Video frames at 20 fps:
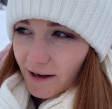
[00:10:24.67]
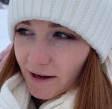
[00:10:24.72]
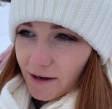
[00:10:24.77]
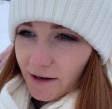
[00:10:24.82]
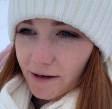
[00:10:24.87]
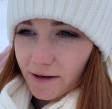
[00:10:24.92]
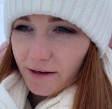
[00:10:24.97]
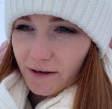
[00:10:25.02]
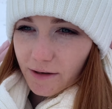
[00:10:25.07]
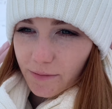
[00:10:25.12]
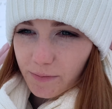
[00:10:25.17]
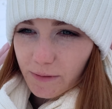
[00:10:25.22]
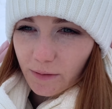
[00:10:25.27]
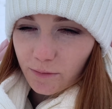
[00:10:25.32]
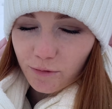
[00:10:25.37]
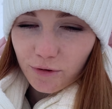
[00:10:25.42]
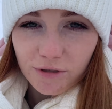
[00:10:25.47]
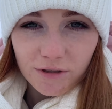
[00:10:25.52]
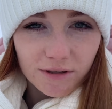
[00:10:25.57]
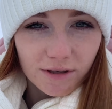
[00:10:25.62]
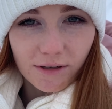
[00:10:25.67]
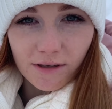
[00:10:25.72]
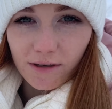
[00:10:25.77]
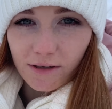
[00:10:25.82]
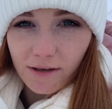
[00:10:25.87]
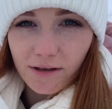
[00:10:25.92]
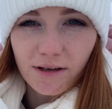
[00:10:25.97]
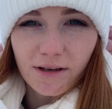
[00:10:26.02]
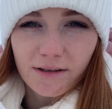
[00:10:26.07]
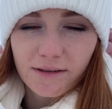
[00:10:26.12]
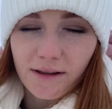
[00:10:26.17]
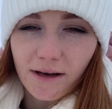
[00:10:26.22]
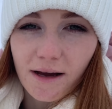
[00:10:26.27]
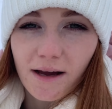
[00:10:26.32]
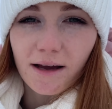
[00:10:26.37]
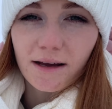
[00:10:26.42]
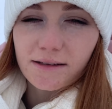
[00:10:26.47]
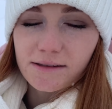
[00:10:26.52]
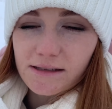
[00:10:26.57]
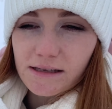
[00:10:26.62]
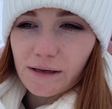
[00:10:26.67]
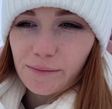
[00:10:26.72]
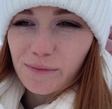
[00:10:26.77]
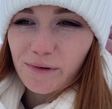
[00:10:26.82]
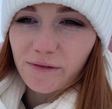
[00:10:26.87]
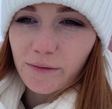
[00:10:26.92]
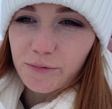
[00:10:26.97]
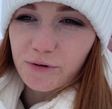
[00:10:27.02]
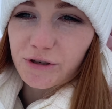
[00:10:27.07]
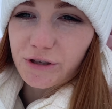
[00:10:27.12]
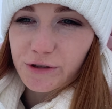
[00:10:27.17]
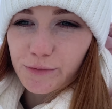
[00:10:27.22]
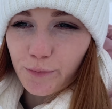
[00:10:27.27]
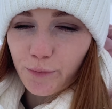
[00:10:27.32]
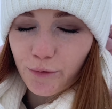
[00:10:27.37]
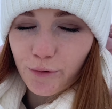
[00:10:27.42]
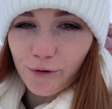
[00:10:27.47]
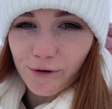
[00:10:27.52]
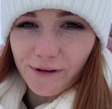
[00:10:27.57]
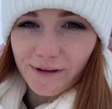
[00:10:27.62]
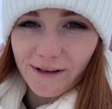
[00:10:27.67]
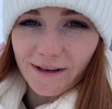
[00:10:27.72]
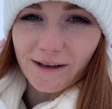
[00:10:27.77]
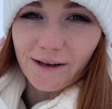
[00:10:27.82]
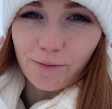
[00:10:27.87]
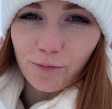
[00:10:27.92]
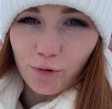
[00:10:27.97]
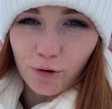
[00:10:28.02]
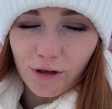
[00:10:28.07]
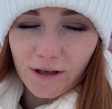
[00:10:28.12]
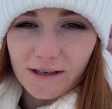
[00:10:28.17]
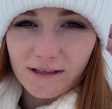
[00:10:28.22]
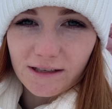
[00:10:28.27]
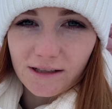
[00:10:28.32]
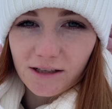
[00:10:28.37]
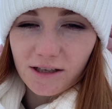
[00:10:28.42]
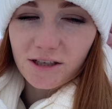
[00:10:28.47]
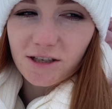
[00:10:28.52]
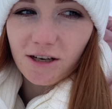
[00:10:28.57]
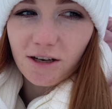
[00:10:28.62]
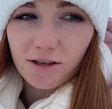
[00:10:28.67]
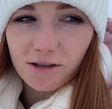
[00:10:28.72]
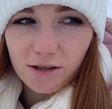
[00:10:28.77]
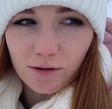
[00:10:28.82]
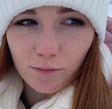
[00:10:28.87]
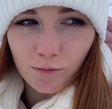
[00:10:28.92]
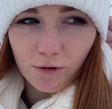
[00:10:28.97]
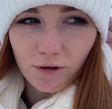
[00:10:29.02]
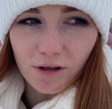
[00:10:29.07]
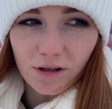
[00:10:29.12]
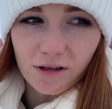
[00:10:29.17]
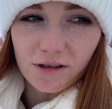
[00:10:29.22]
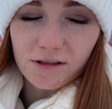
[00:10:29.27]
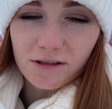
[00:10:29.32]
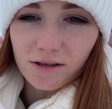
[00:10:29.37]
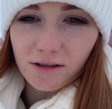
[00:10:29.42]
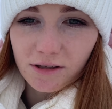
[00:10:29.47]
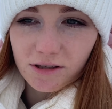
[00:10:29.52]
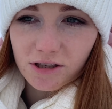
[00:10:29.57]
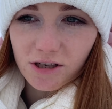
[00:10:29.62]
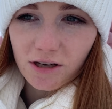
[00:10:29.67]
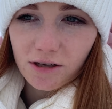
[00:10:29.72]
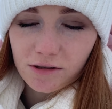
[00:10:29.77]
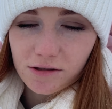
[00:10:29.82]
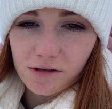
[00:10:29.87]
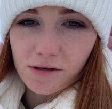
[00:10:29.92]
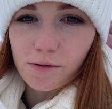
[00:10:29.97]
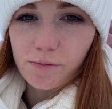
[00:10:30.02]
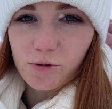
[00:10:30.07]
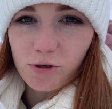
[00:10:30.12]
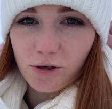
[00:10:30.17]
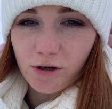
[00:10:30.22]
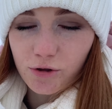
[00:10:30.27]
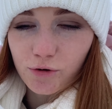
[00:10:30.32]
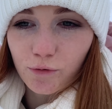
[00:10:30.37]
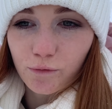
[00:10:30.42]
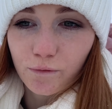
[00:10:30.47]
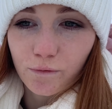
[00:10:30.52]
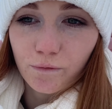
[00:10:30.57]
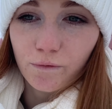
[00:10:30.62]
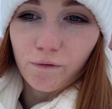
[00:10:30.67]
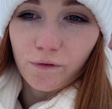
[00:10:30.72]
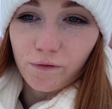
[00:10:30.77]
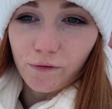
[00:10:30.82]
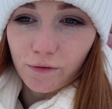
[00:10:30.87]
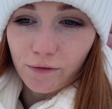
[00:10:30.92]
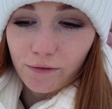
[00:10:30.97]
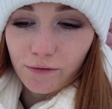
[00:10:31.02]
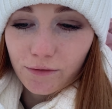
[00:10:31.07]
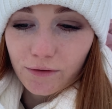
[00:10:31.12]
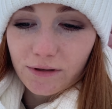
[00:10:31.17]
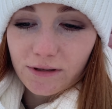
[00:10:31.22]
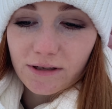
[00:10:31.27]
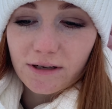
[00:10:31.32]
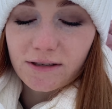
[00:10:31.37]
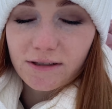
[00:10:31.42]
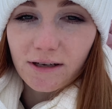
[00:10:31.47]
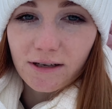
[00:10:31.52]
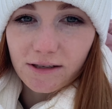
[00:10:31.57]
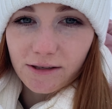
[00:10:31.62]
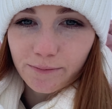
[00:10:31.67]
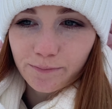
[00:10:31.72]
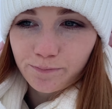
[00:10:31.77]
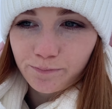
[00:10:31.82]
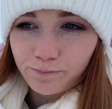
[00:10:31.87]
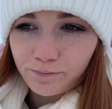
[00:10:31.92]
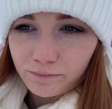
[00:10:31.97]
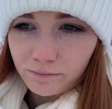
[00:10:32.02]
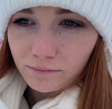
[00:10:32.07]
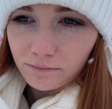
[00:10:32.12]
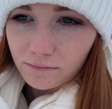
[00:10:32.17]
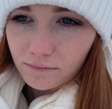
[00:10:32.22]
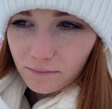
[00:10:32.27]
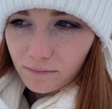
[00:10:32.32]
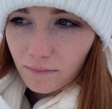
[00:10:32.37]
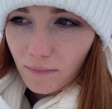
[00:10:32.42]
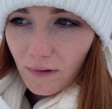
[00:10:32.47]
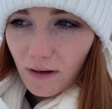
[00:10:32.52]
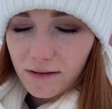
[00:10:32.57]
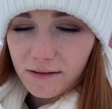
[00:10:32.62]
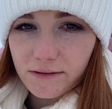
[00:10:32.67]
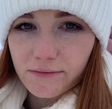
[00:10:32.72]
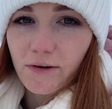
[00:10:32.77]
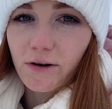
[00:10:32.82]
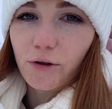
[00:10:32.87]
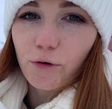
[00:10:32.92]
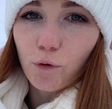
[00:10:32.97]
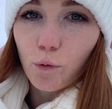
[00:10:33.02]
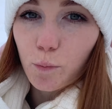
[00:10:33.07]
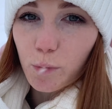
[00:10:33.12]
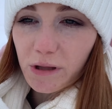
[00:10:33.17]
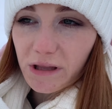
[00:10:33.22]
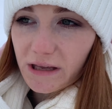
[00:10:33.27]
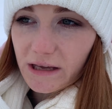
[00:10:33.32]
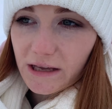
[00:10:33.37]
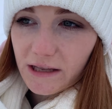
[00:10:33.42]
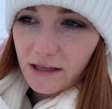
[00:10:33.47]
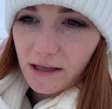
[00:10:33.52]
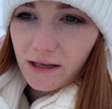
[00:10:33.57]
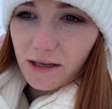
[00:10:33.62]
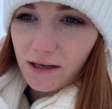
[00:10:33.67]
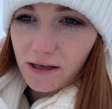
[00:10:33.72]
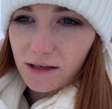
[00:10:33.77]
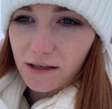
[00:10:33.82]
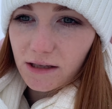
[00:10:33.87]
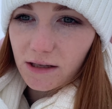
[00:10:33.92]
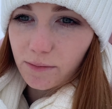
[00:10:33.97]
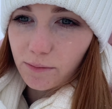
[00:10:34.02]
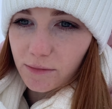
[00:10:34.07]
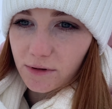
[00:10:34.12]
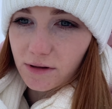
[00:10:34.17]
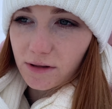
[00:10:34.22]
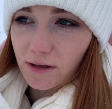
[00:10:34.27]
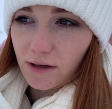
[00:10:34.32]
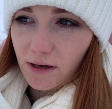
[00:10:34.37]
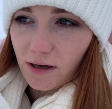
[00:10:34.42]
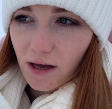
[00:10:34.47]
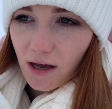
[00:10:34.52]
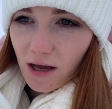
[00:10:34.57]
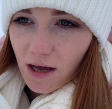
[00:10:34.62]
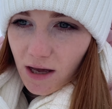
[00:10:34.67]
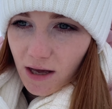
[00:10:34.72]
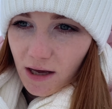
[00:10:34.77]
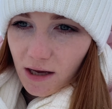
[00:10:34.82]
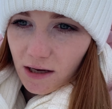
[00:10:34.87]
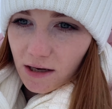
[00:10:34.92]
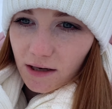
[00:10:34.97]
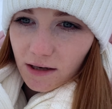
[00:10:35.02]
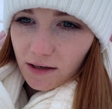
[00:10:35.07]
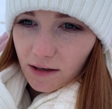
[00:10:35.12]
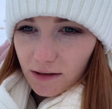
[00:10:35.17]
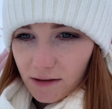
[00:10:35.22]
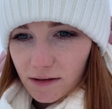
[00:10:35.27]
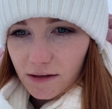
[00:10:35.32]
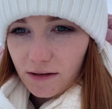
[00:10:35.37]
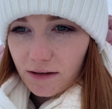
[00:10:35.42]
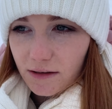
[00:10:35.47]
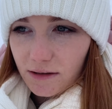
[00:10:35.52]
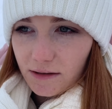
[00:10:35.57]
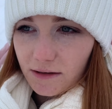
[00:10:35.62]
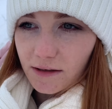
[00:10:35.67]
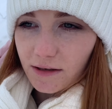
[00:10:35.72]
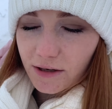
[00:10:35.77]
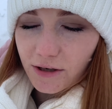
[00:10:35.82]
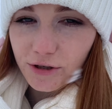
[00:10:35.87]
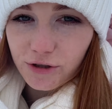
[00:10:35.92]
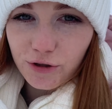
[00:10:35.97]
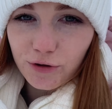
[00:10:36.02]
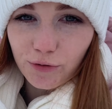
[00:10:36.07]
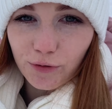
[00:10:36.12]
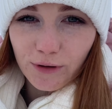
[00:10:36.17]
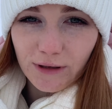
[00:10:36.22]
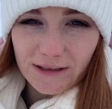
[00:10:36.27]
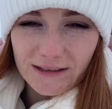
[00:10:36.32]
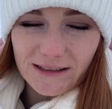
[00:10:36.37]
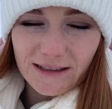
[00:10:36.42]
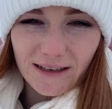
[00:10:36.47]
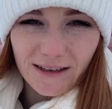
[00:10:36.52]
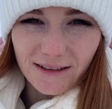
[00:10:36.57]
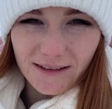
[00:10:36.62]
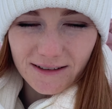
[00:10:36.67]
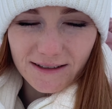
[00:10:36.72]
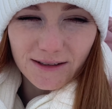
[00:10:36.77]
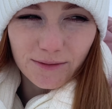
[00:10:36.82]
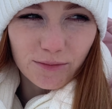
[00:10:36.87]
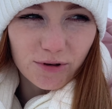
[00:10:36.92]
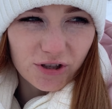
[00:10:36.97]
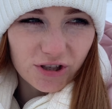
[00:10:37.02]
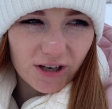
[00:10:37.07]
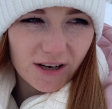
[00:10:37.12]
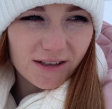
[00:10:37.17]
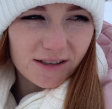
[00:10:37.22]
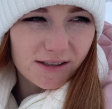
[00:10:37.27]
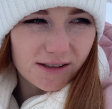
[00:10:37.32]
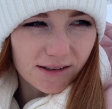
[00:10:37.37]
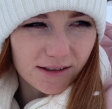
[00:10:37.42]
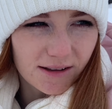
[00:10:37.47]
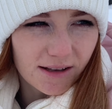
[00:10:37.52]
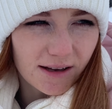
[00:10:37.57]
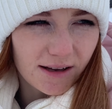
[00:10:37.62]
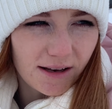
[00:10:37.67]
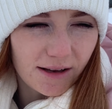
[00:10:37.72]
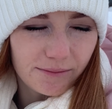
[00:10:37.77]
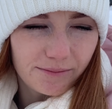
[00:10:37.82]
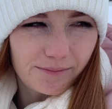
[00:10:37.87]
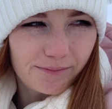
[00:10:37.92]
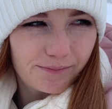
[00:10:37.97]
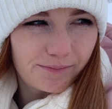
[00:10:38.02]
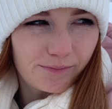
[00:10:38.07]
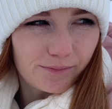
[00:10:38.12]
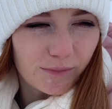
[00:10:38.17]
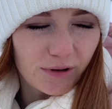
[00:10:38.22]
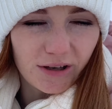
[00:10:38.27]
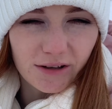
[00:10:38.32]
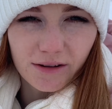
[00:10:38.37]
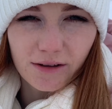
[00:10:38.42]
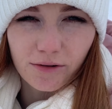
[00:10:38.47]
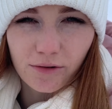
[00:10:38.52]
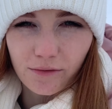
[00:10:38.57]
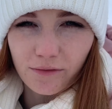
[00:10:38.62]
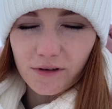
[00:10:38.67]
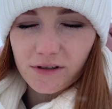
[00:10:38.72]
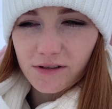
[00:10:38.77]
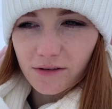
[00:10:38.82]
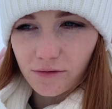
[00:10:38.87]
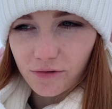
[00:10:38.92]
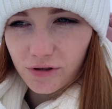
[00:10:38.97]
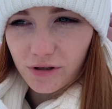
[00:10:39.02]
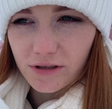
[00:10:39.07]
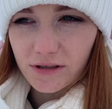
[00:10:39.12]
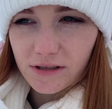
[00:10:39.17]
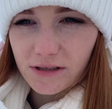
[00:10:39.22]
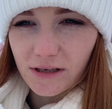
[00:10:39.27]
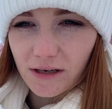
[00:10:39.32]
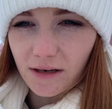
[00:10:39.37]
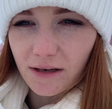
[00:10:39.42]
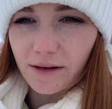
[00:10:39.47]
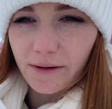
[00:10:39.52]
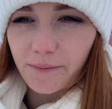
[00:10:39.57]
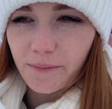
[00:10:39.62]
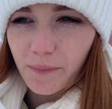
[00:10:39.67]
А, потому что такая тема вообще спорная. Многие соглашаются, многие не соглашаются. Я вообще хочу э, рассказать свое мнение именно а, что я стала замечать и так далее. Блин, такой ветер очень сильный.